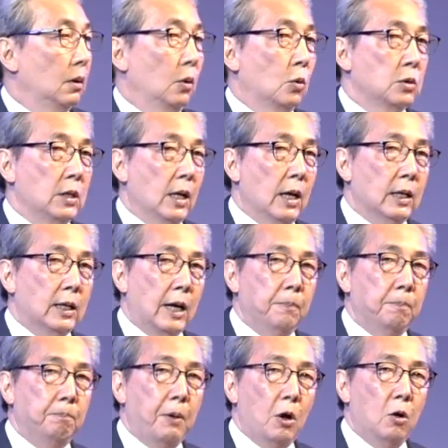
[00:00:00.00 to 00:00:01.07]
อุตสาหกรรม
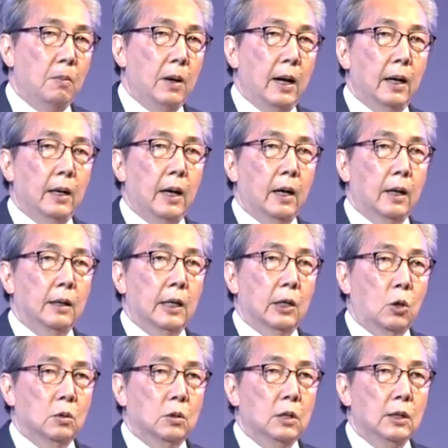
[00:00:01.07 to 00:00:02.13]
เป้าหมายแห่งอนา
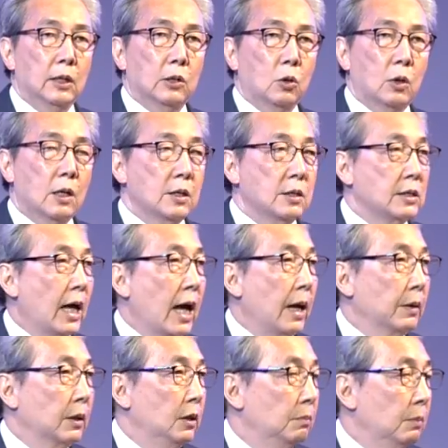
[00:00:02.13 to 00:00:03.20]
คตที่เราต้องการสร้าง
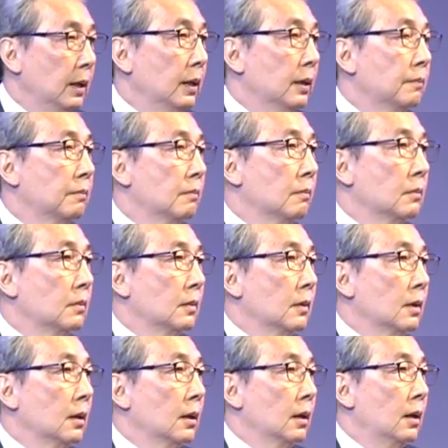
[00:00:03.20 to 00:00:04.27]
ขึ้นมา
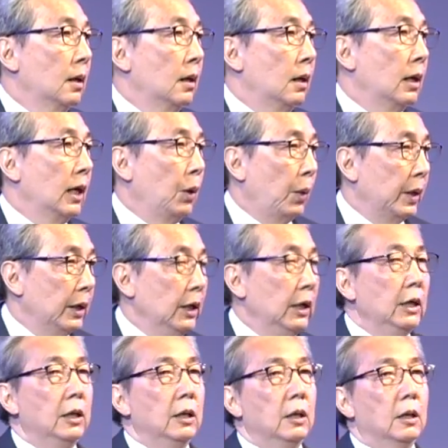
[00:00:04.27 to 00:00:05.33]
และวัน
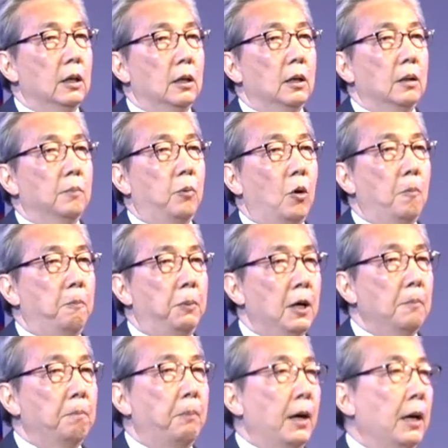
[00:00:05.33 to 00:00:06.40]
นี้ผมเพิ่ง
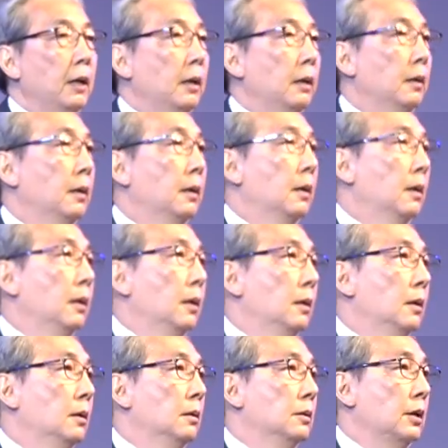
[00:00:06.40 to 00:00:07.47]
ไป
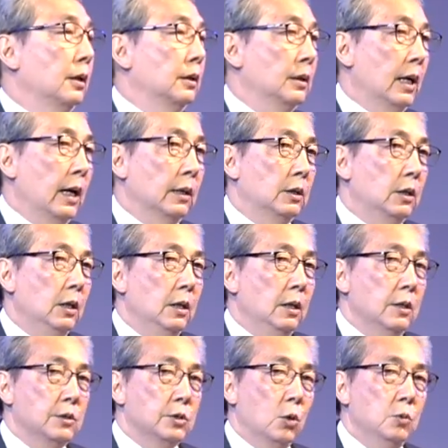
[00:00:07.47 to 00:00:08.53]
จัดงานที่
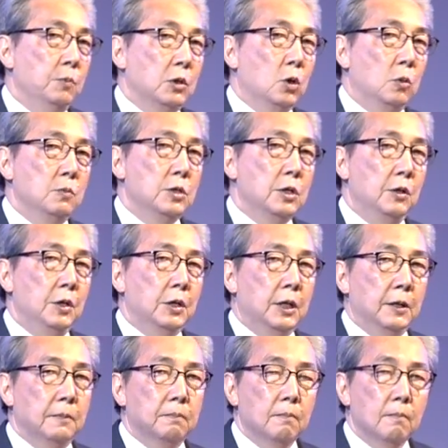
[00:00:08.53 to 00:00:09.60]
ศูนย์ประชุมเศรษฐกิจ